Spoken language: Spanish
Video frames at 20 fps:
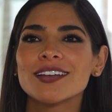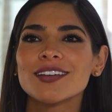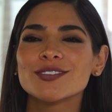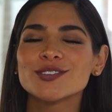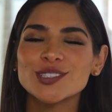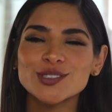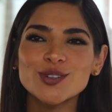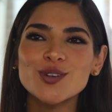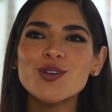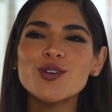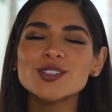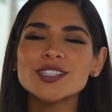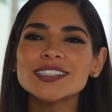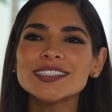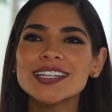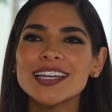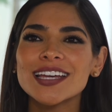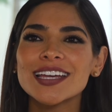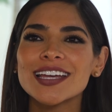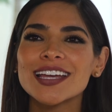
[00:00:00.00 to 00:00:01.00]
O sea, son cosas
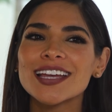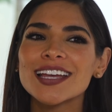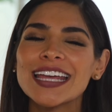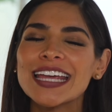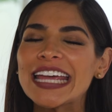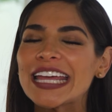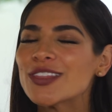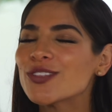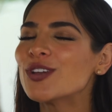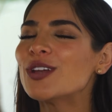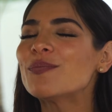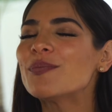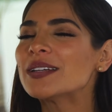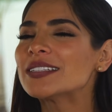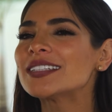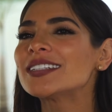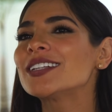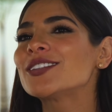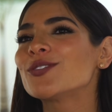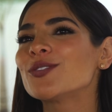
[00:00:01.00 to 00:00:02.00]
que, no le
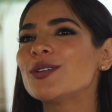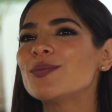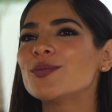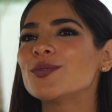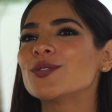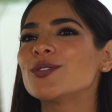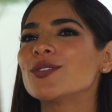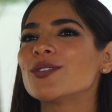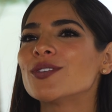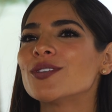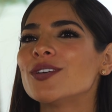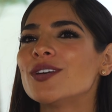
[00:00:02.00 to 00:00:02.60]
pasan a todo el mundo.